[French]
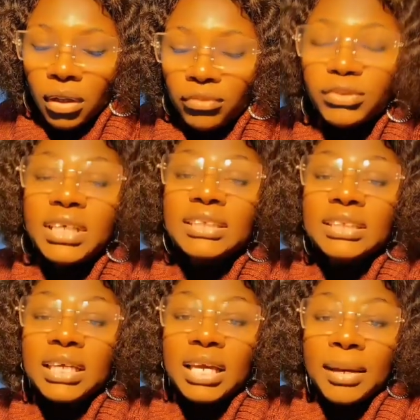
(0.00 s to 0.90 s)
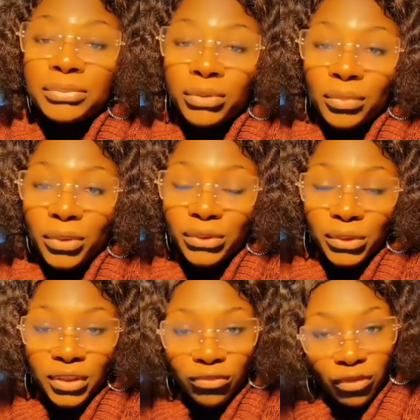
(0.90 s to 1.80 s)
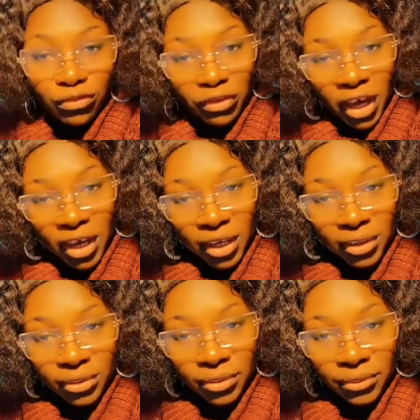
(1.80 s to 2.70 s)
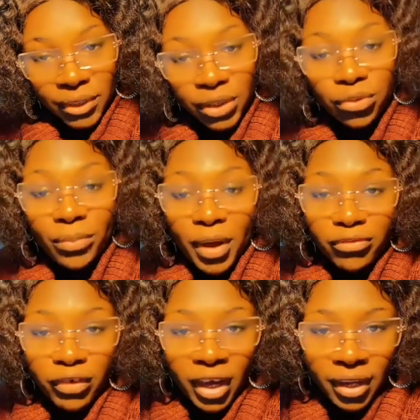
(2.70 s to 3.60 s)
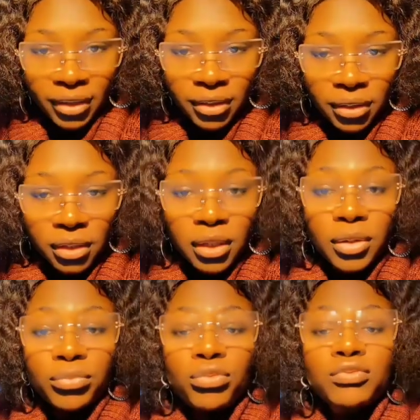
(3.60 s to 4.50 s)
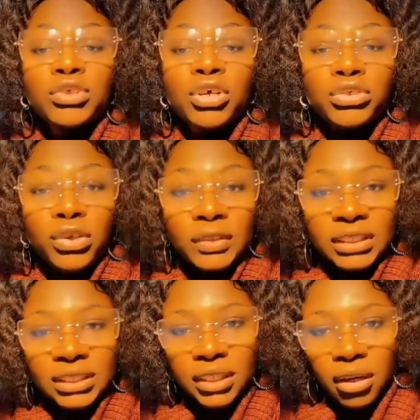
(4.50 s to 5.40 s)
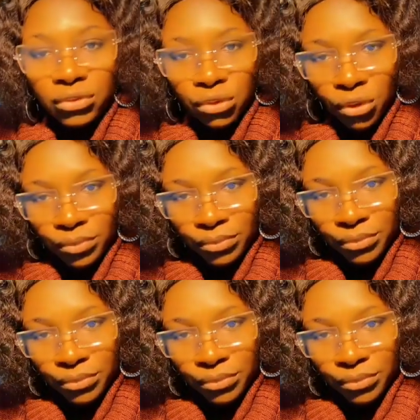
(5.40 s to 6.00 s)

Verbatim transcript: vous indiquer absolument ce qu'il faut faire et ne pas faire pour vous en sortir en Europe